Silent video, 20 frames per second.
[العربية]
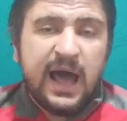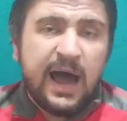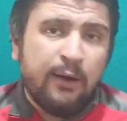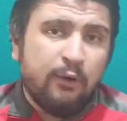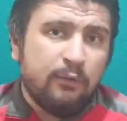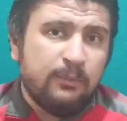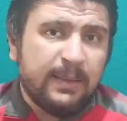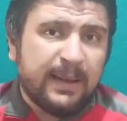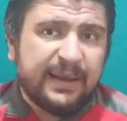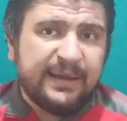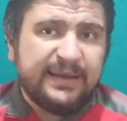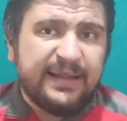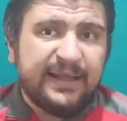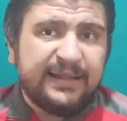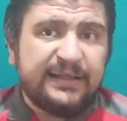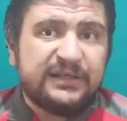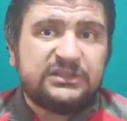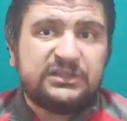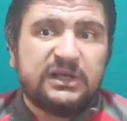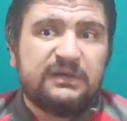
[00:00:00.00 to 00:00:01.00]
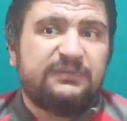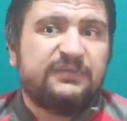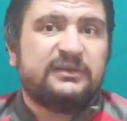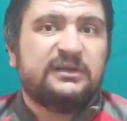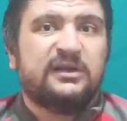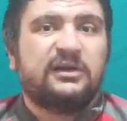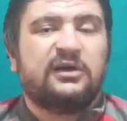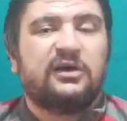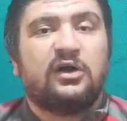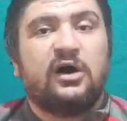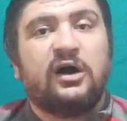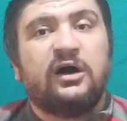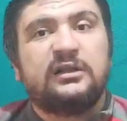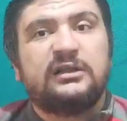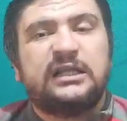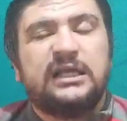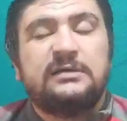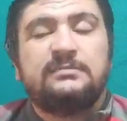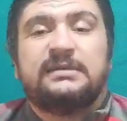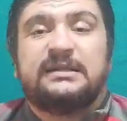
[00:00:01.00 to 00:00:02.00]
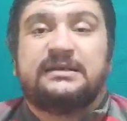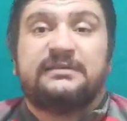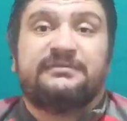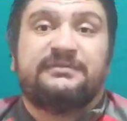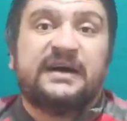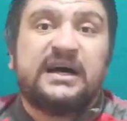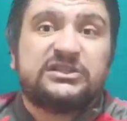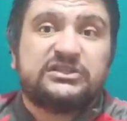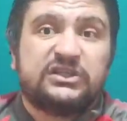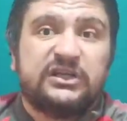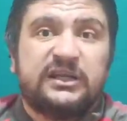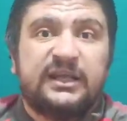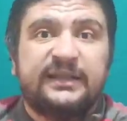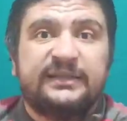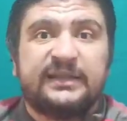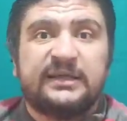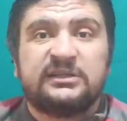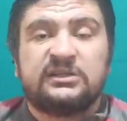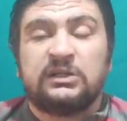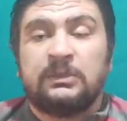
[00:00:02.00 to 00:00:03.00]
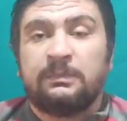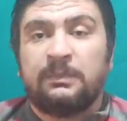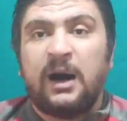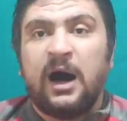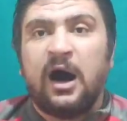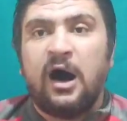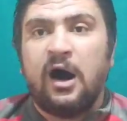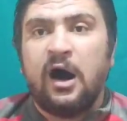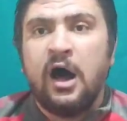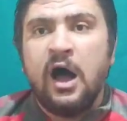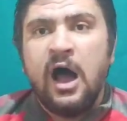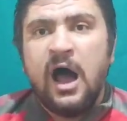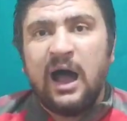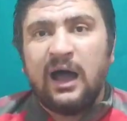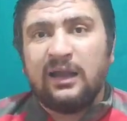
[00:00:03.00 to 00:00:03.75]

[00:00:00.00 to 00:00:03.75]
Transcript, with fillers: اول ما جه النادي شاف ان القناعات دي ما تنفعش ان انت تطبقها